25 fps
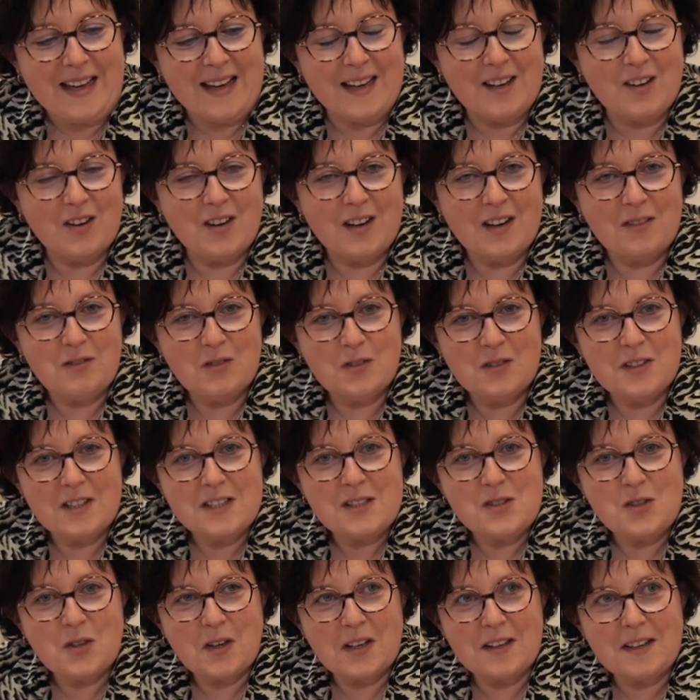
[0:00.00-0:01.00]
Alors, avant
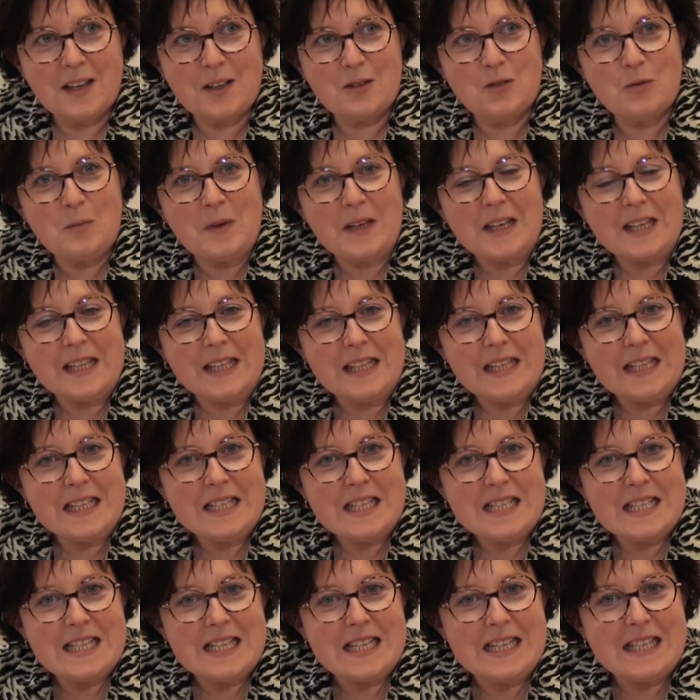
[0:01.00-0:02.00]
d'être secrétaire de
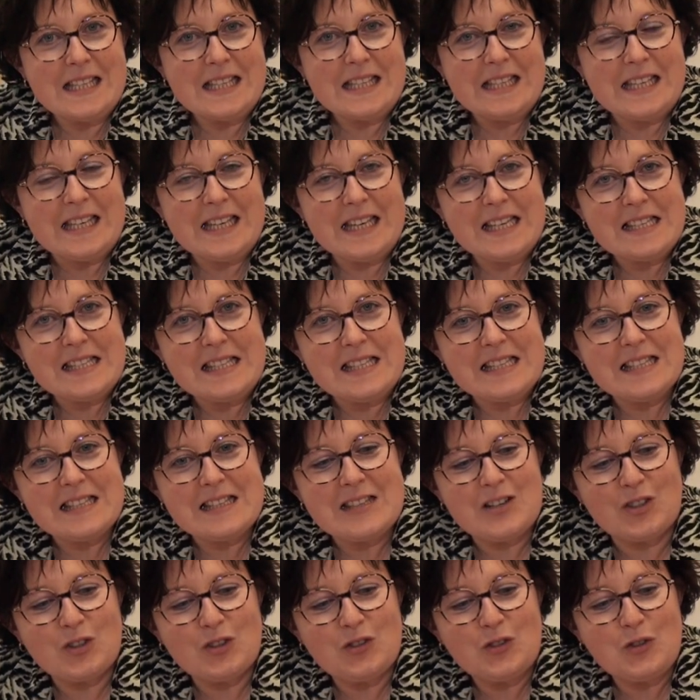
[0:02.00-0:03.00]
mairie, j'ai été
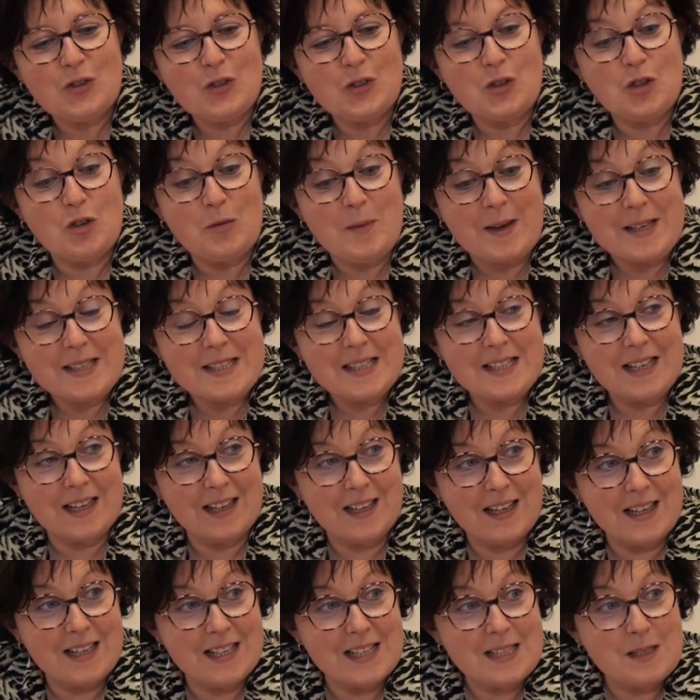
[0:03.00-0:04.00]
assistante
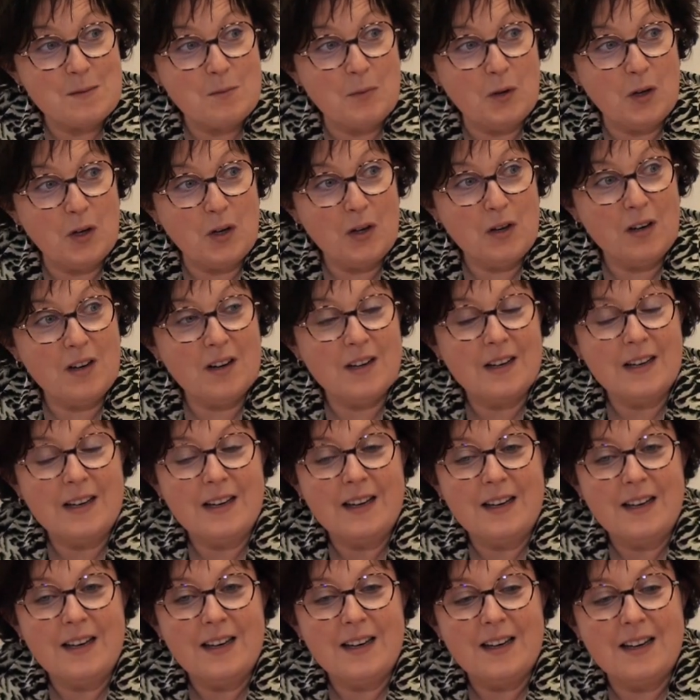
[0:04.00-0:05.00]
commerciale à l'export,
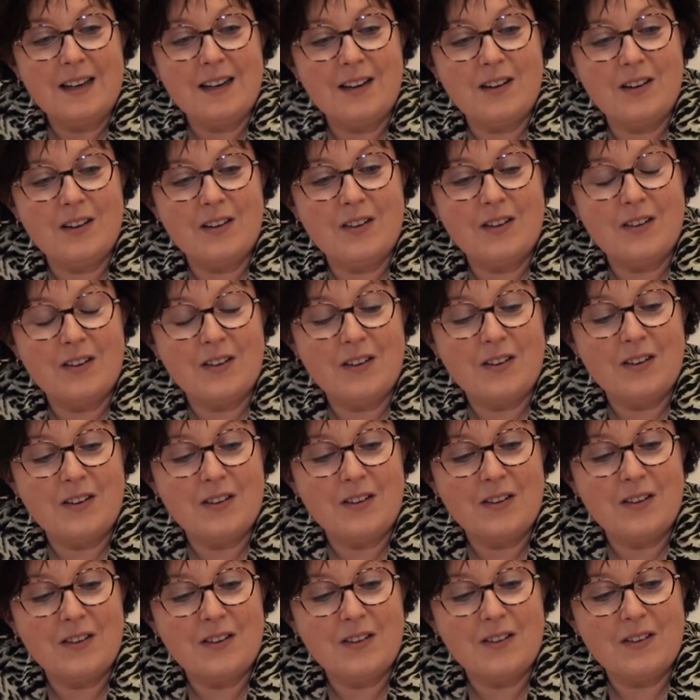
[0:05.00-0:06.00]

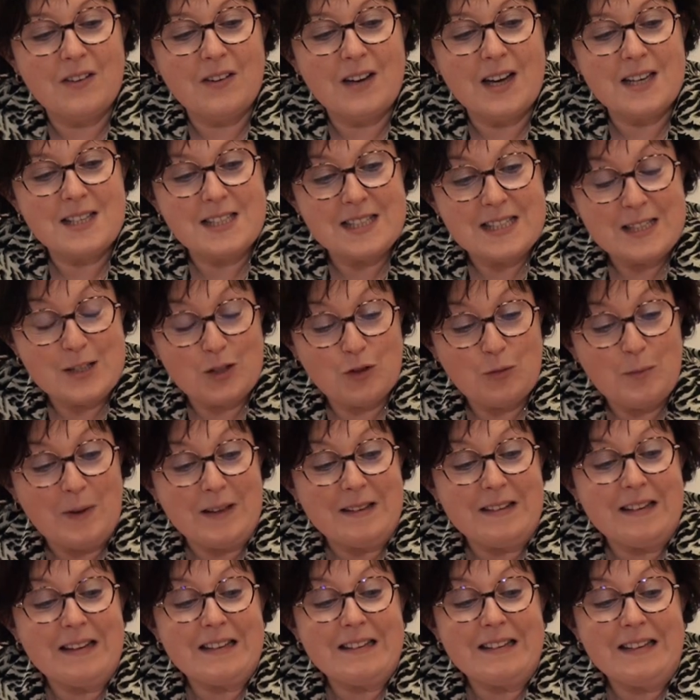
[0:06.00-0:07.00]
euh, assistante
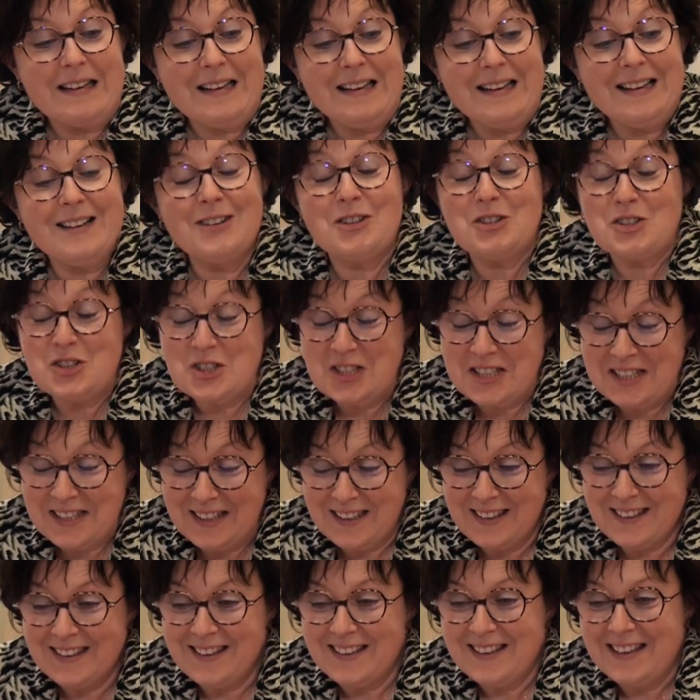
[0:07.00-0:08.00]
maternelle
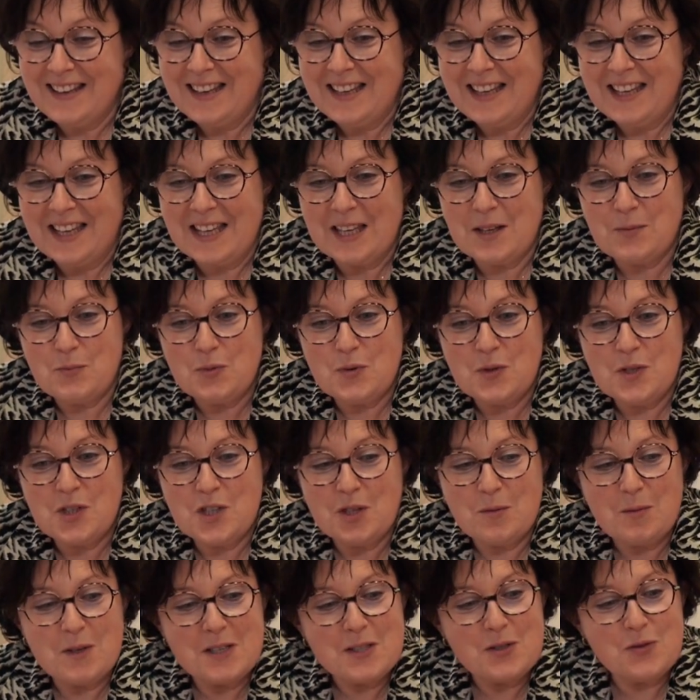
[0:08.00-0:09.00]
aussi, et puis
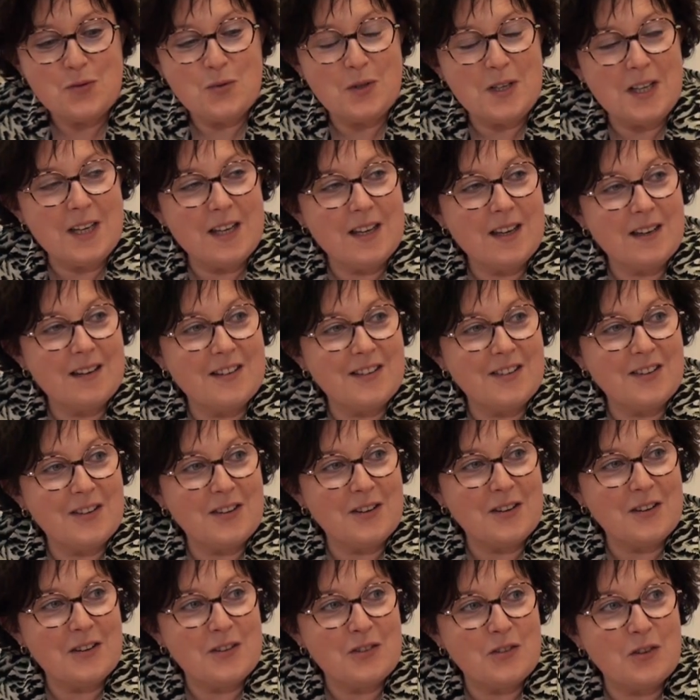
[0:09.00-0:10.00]
j'ai basculé
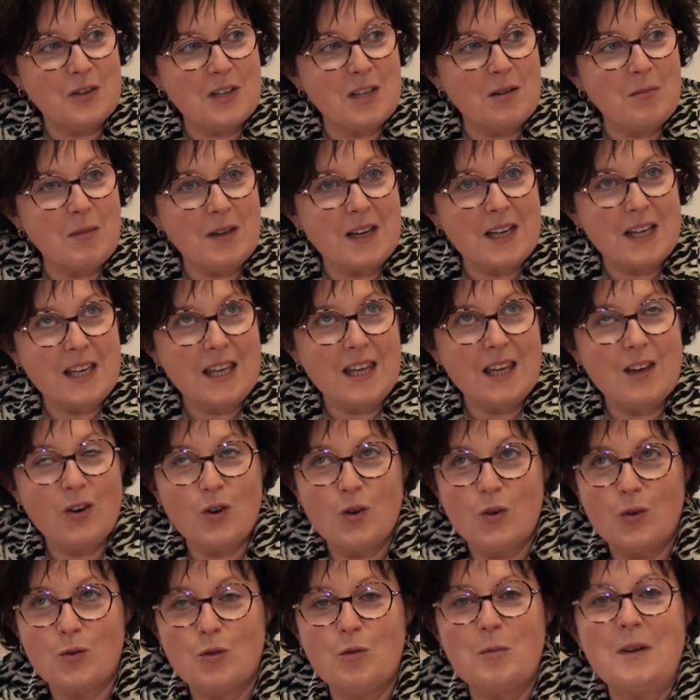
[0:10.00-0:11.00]
euh, dans les mairies
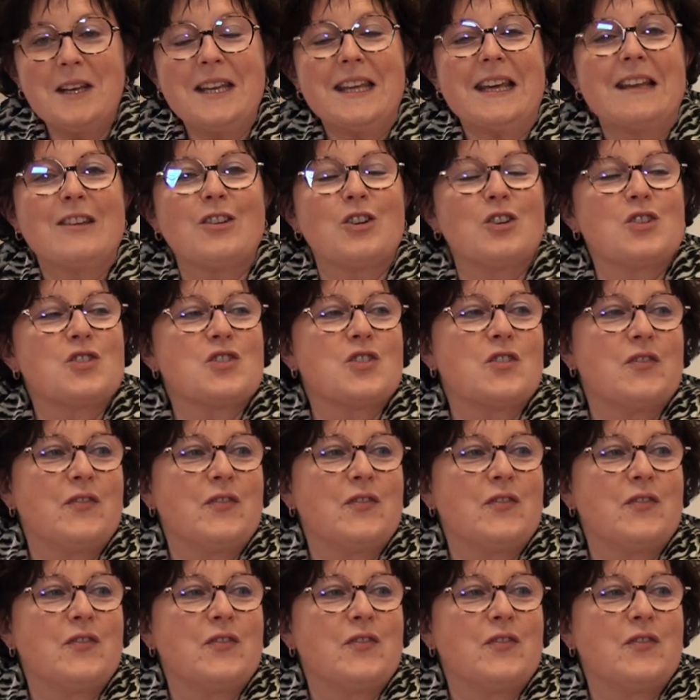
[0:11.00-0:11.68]
en 2014.